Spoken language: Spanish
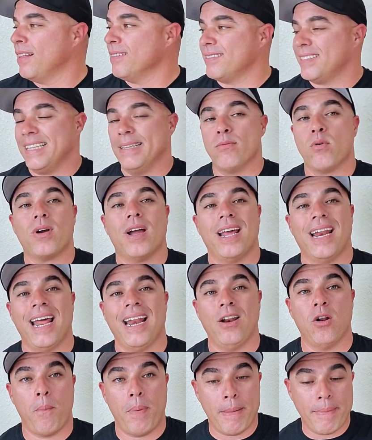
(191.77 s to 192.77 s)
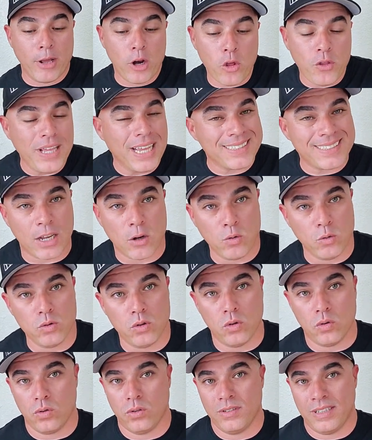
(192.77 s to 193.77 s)
Tenemos que hablar los primeros 10
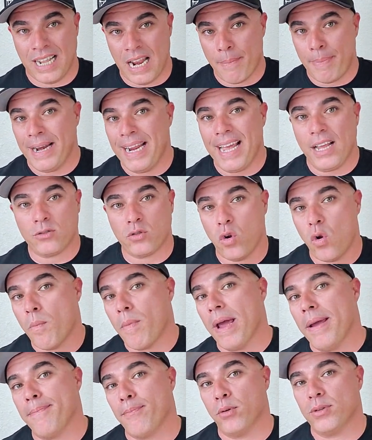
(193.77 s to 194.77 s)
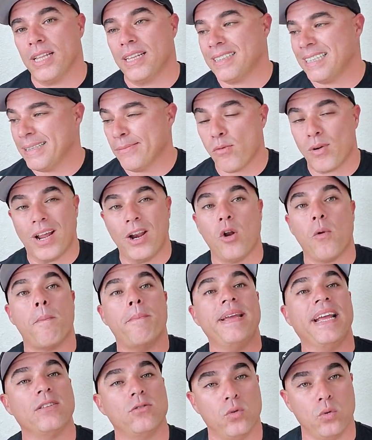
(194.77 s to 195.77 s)
segundos de la pelea, son los más importantes. Tenemos que hablar
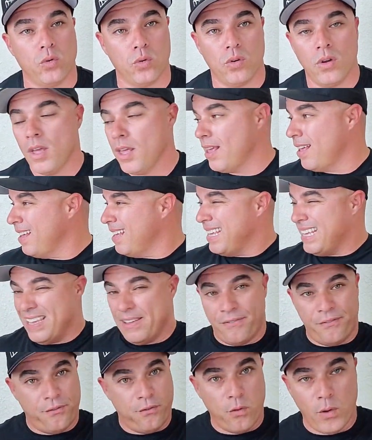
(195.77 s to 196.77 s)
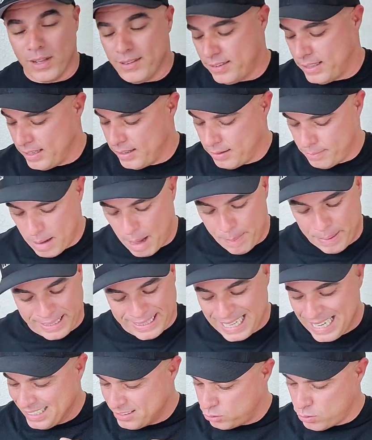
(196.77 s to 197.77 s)
bien duro y fuerte.
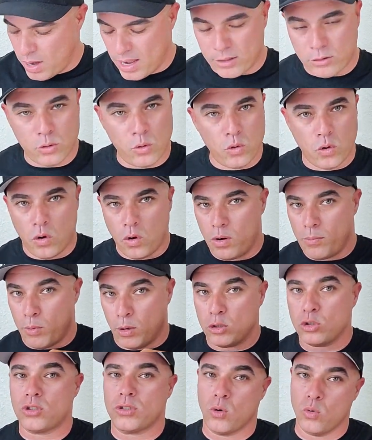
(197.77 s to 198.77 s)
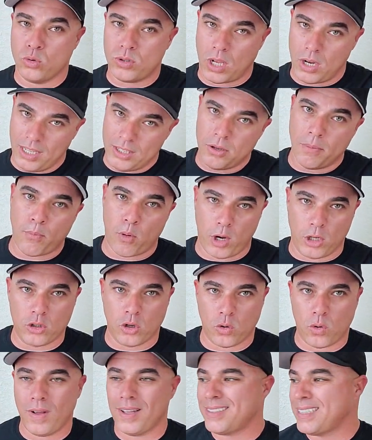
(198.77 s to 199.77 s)
Apretar el drag duro, por eso se usa línea un
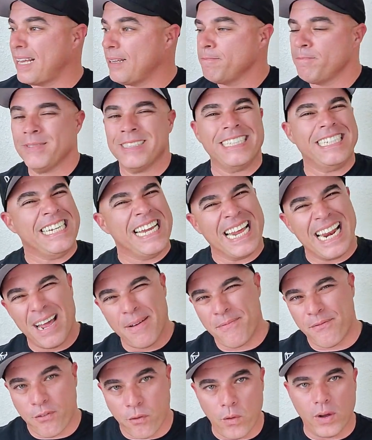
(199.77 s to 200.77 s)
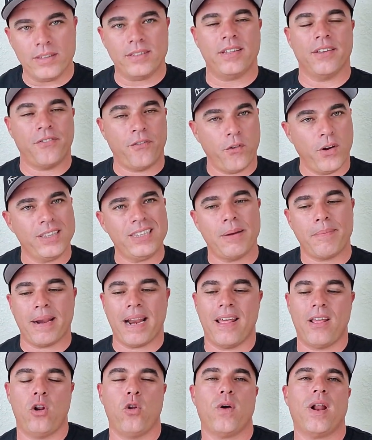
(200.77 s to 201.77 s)
poquito gruesa y hablar fuerte, fuerte
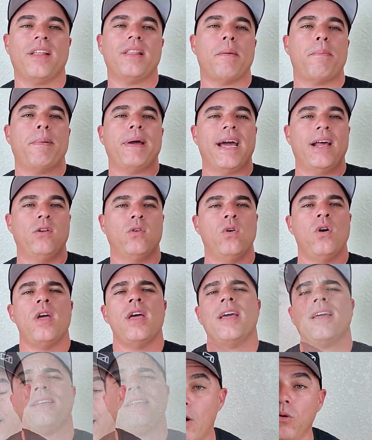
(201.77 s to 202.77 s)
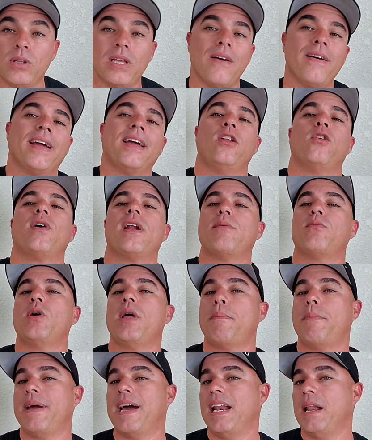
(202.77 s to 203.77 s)
para lograr despegarlo. Ya una vez que logramos
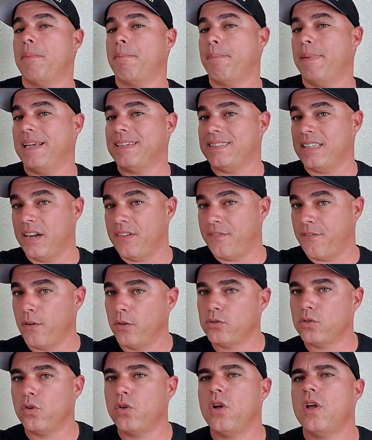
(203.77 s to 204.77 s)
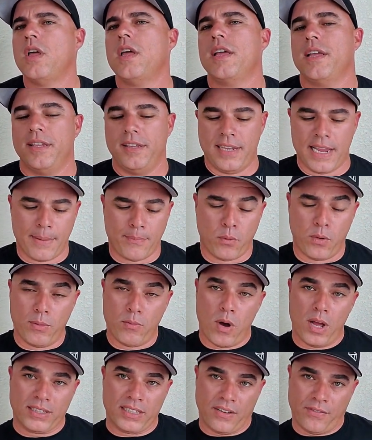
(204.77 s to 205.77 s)
despegar el pez del fondo, ya
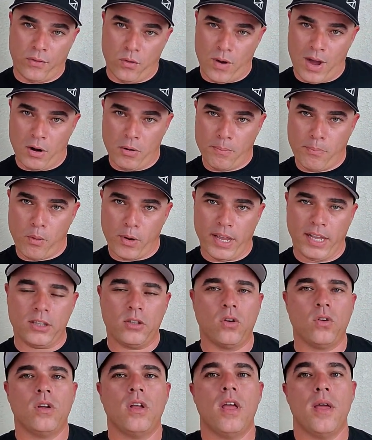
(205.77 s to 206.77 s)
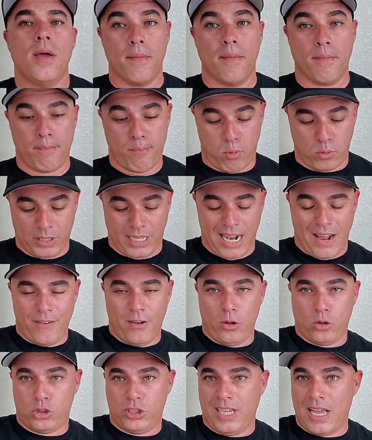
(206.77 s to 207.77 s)
podemos hasta aflojarlo un poquito poner la
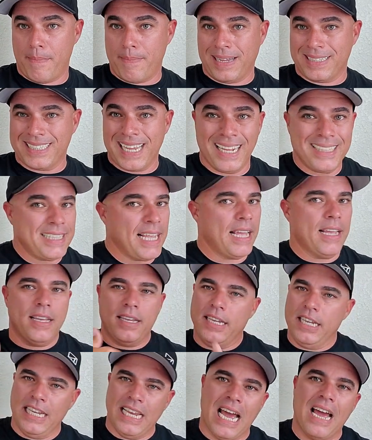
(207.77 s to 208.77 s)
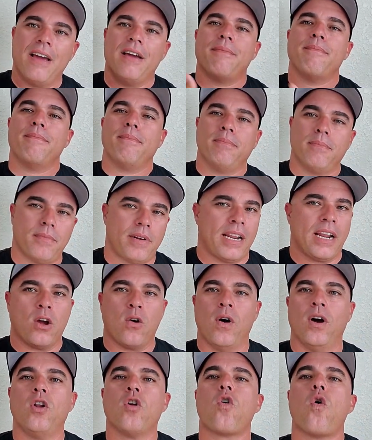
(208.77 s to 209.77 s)
velocidad más alta y
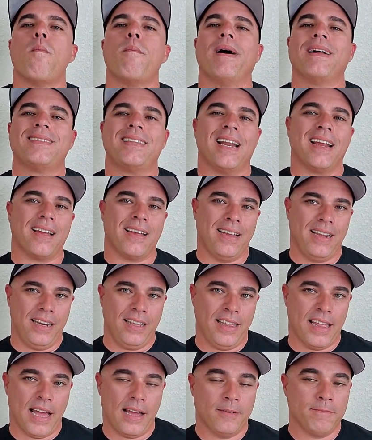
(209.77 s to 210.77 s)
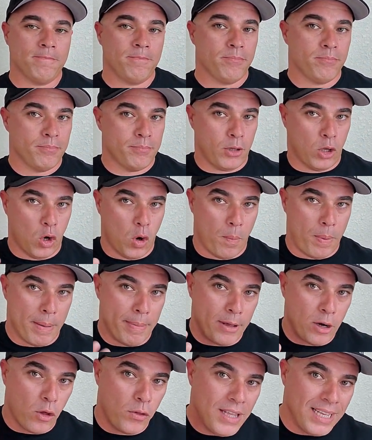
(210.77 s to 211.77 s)
recogerlo con más tranquilidad. Pero los
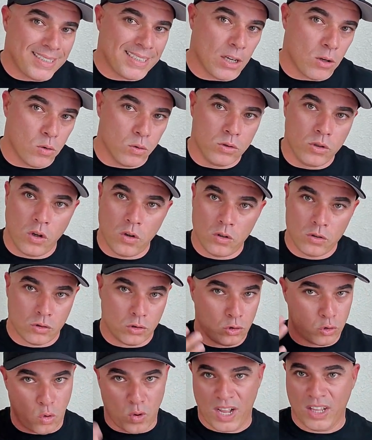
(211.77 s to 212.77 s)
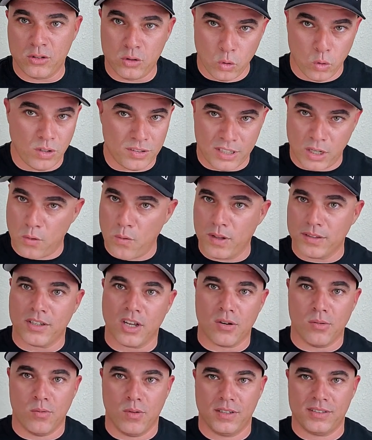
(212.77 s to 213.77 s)
primeros 10 segundos son a duro y sin guante,
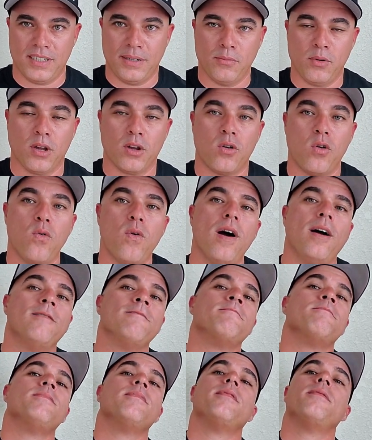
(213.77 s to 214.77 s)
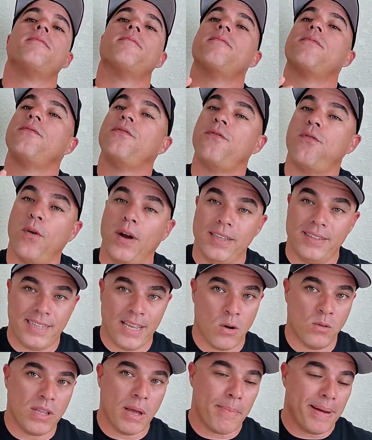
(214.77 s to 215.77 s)
como decimos en Cuba, fuerte.
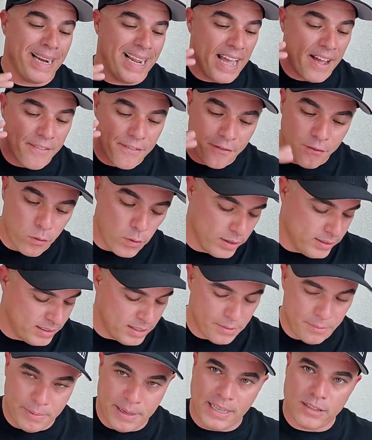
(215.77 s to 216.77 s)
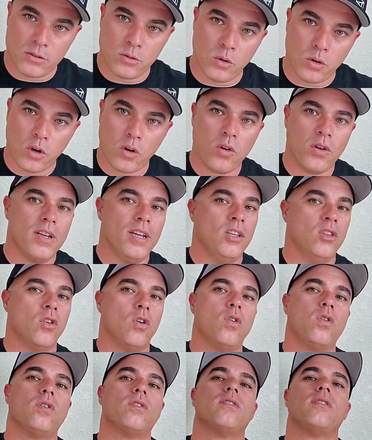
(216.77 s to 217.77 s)
Es una pelea fuerte, bien duro y
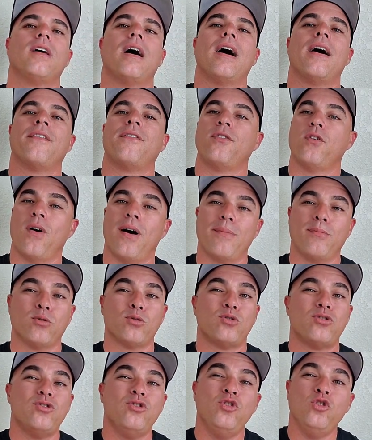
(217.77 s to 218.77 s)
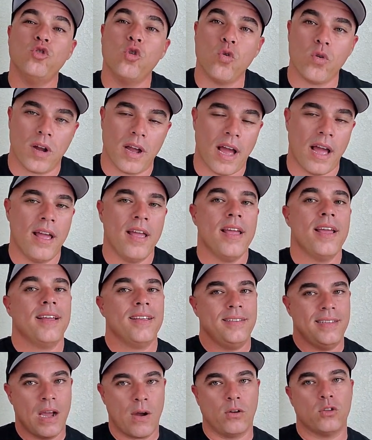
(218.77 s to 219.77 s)
no aflojamos nunca.
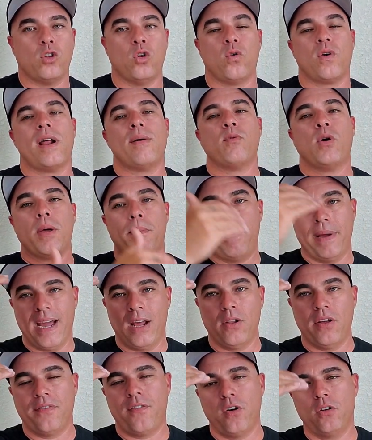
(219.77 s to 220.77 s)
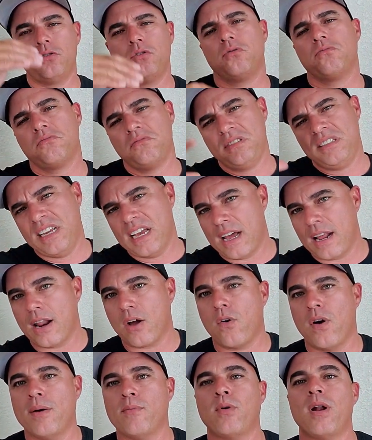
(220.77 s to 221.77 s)
Ya cuando logramos despegarlo de fondo, ya la
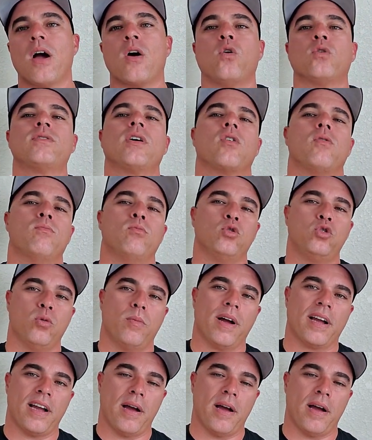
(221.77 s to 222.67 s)
cogemos las cosas con mucho más